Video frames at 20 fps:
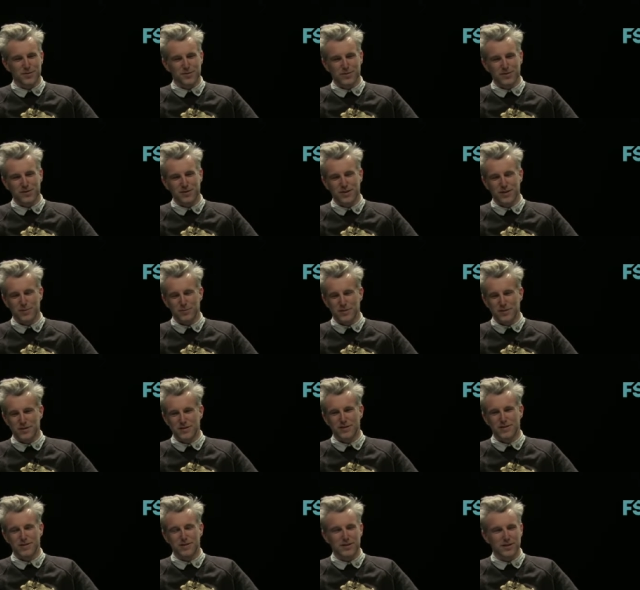Und ich habe
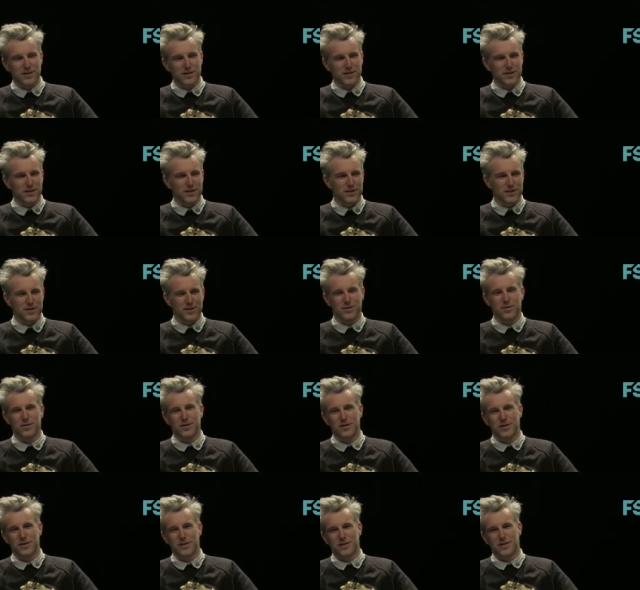das natürlich äh,
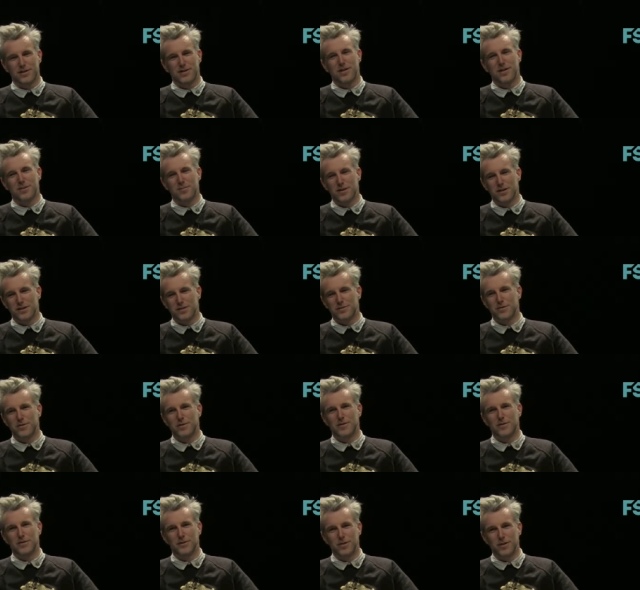noch äh, damals
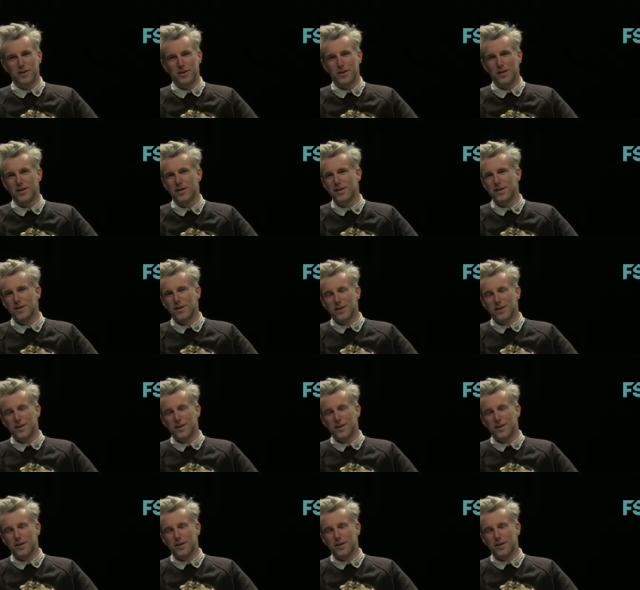von Rüdiger